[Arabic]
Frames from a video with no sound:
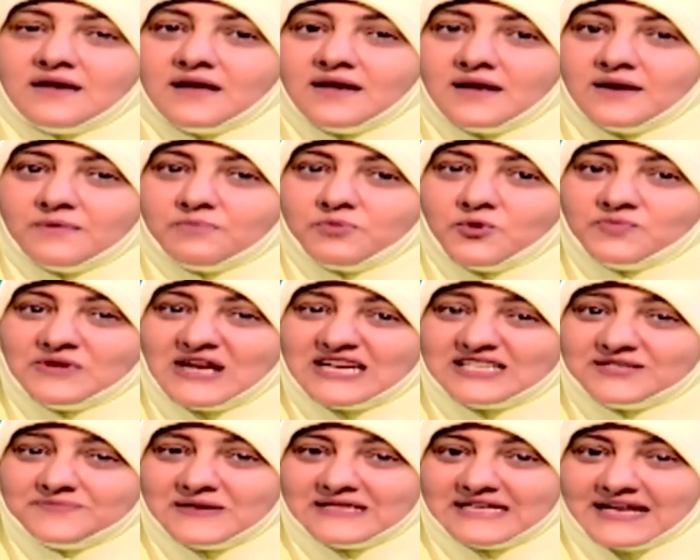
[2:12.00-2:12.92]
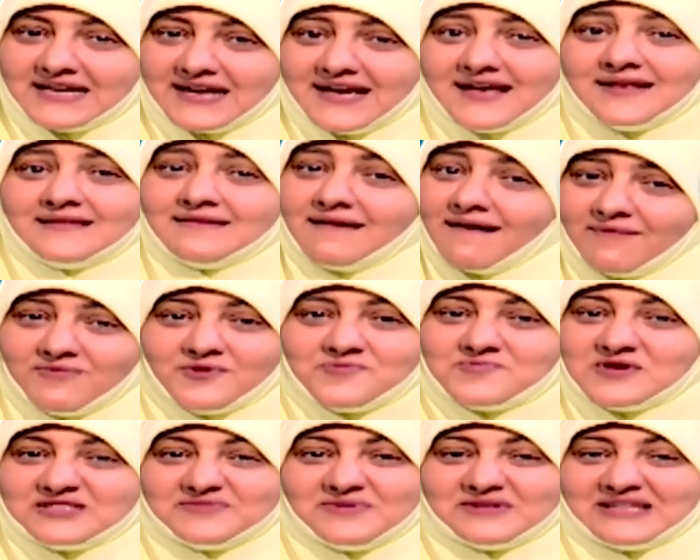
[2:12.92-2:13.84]
آه، بمناسبه العيد اه
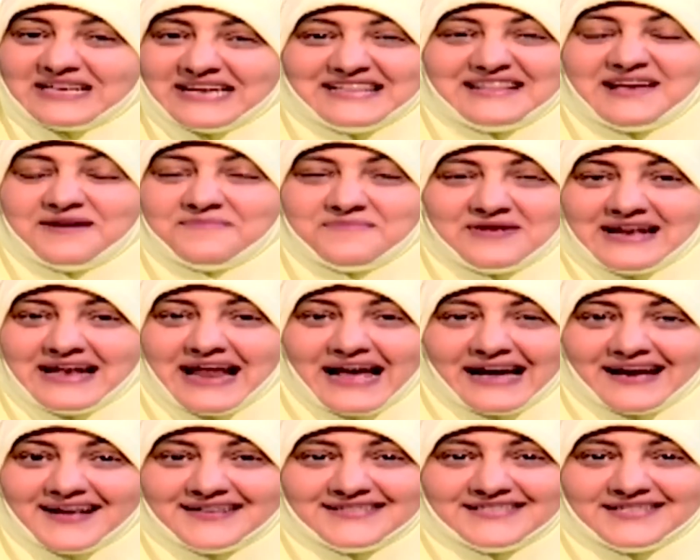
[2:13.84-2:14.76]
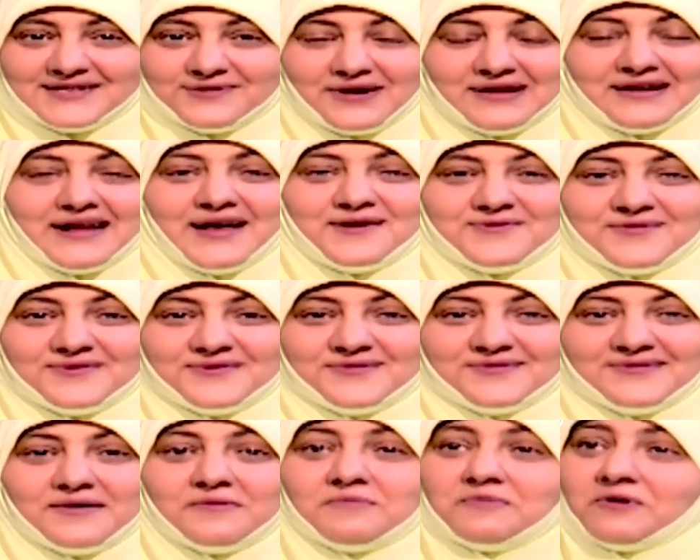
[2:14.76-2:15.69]
بمناسبه العيد اعملي الحاجات دي واحنا
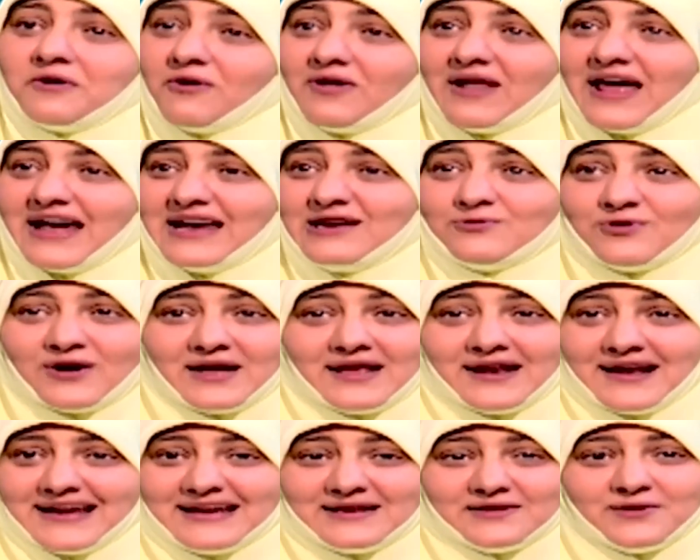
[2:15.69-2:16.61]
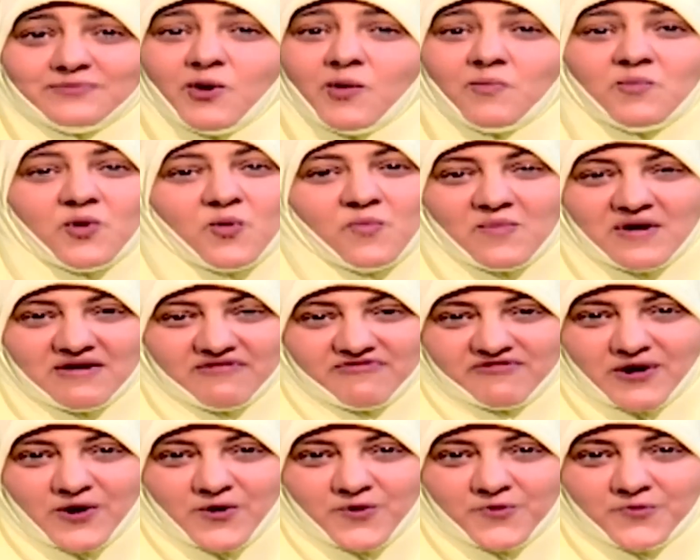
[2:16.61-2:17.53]
هنقول والله عيد وغير عيد المهم هم
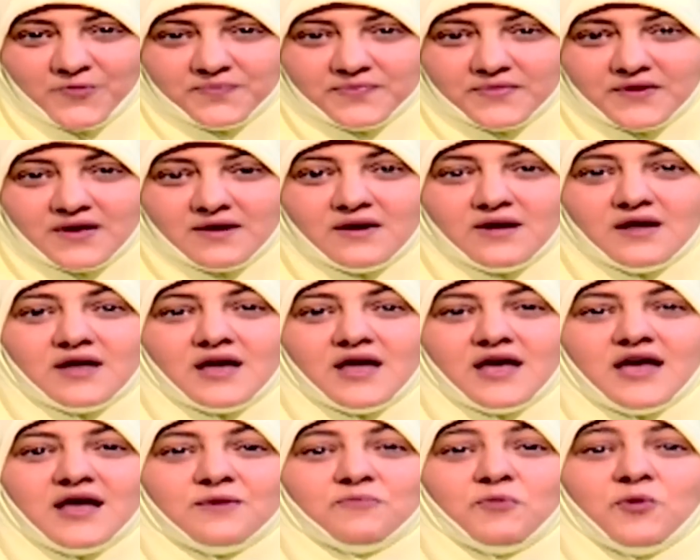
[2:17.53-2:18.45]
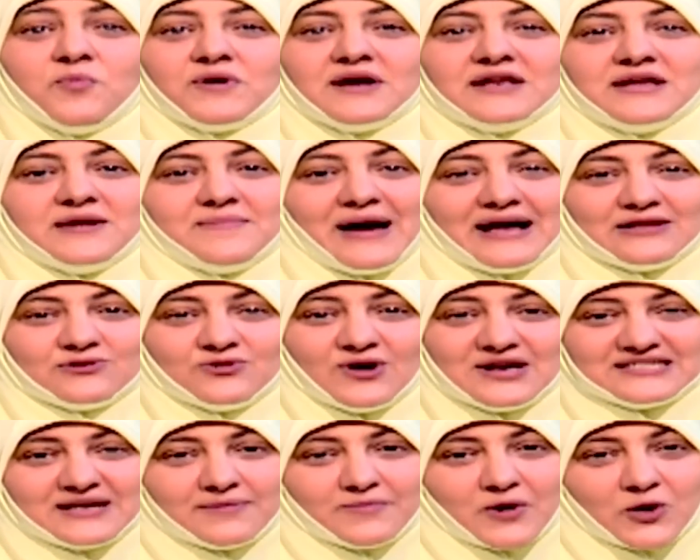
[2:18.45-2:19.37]
يفرحوا آه، ممكن
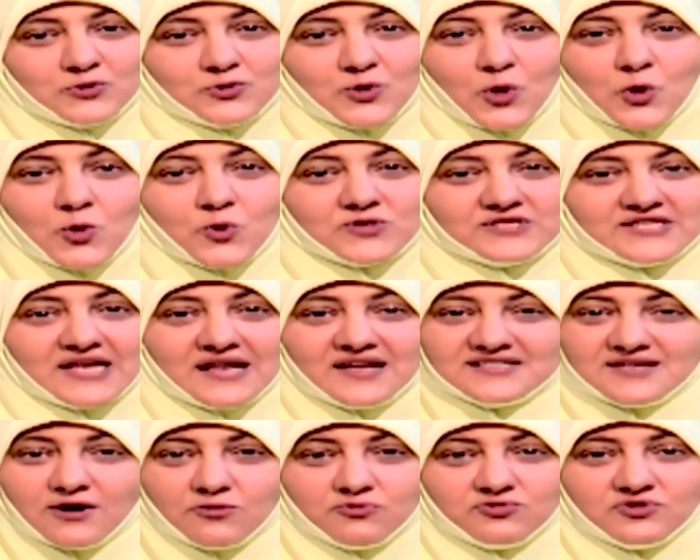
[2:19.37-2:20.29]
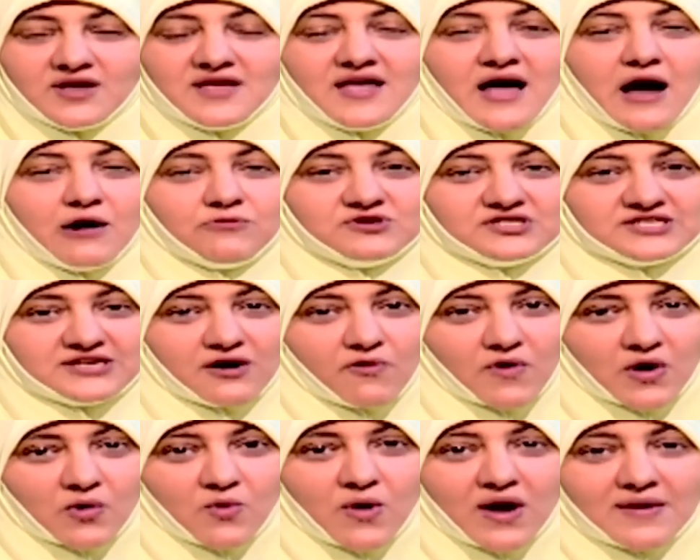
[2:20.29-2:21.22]
يبعتوها زي ما قلت لكم رساله صوتيه او
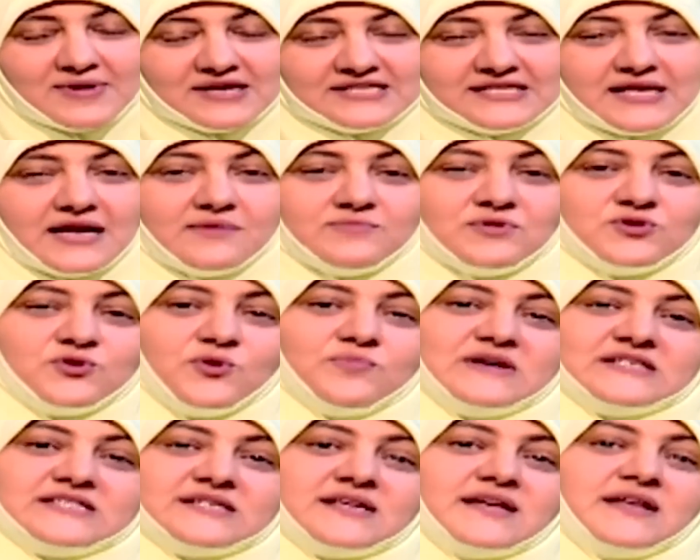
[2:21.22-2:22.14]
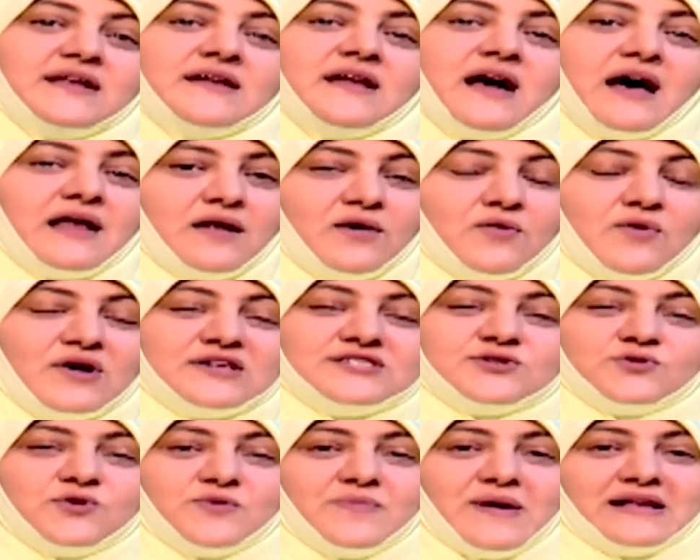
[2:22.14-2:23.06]
يصوروها مثلا بتبقى سكرينه على
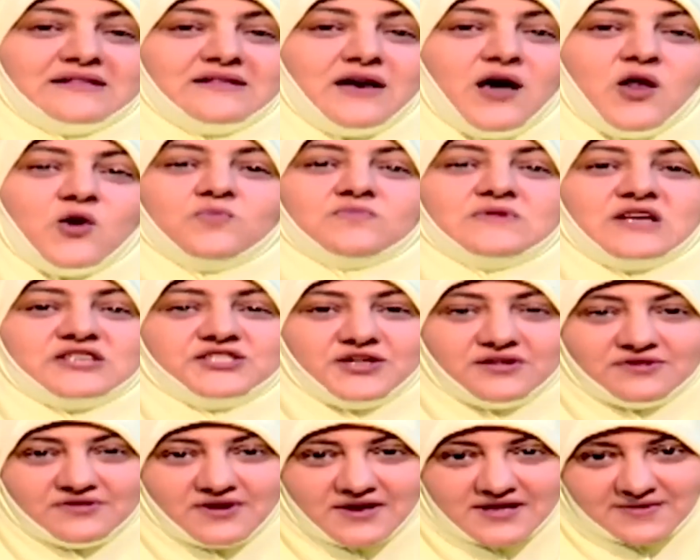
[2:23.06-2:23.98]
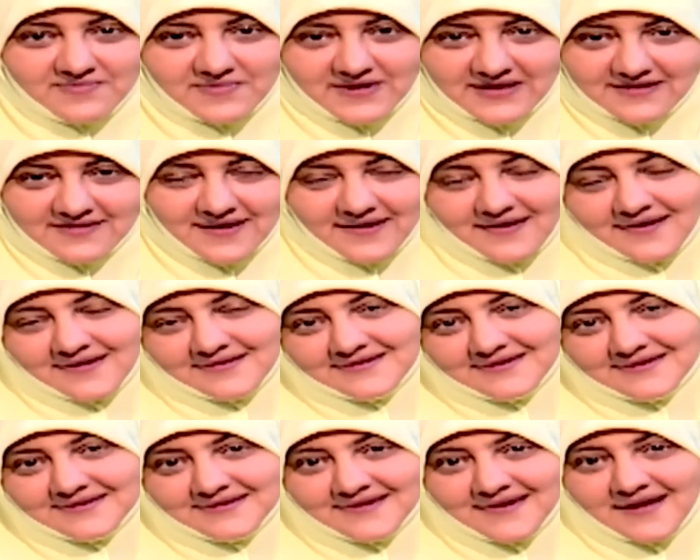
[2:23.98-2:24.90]
الواتس ويبعتها لهم ده شيء طيب جدا
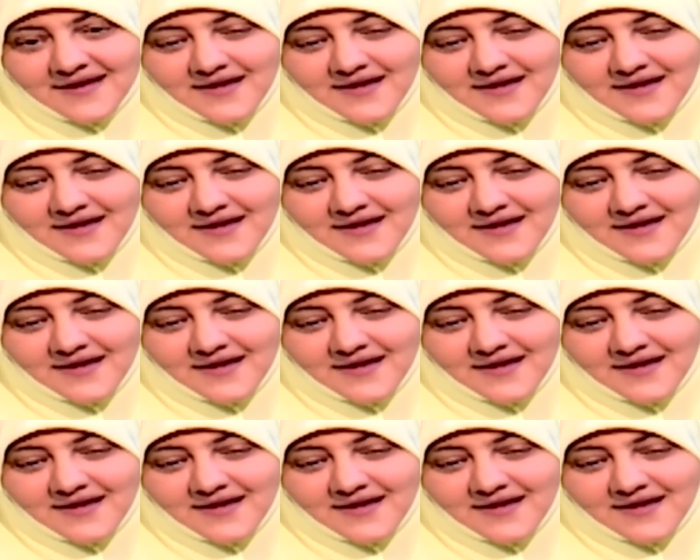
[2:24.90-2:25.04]
جدا